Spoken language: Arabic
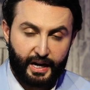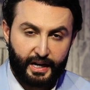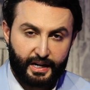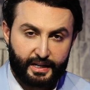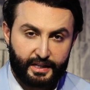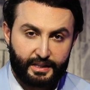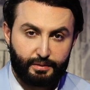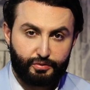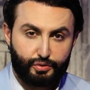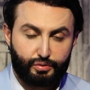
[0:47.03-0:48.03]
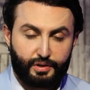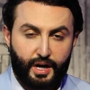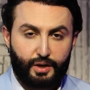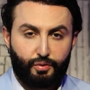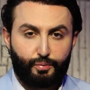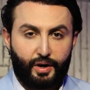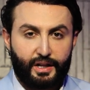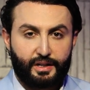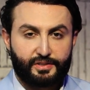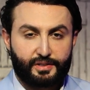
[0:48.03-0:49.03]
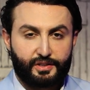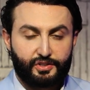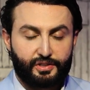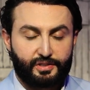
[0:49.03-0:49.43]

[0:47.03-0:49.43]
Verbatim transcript: الاكاديمي في شؤون الطاقه والمحلل الاستراتيجي